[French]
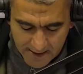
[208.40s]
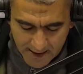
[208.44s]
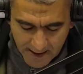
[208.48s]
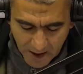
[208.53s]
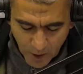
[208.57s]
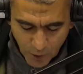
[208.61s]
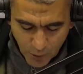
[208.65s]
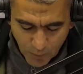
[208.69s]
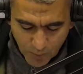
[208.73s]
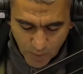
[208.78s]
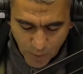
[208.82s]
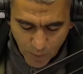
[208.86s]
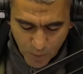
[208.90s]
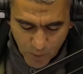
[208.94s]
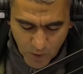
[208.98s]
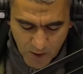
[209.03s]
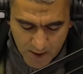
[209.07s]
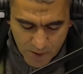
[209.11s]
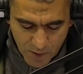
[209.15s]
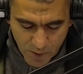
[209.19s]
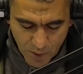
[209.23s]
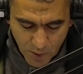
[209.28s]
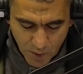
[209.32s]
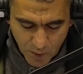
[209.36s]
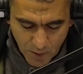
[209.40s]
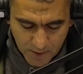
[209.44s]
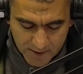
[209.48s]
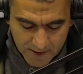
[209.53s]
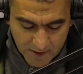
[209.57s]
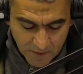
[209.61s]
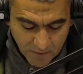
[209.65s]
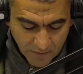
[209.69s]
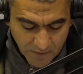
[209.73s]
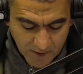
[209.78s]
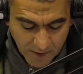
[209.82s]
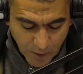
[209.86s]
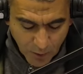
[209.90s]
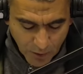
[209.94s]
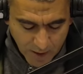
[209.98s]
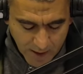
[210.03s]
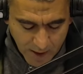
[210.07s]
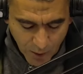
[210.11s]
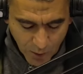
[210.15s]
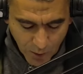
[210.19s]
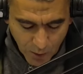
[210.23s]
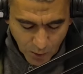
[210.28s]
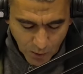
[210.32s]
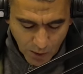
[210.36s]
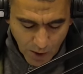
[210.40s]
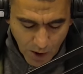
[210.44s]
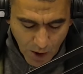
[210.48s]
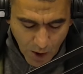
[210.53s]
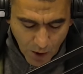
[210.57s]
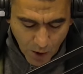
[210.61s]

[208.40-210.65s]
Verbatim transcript: à une population qui vit le chaos.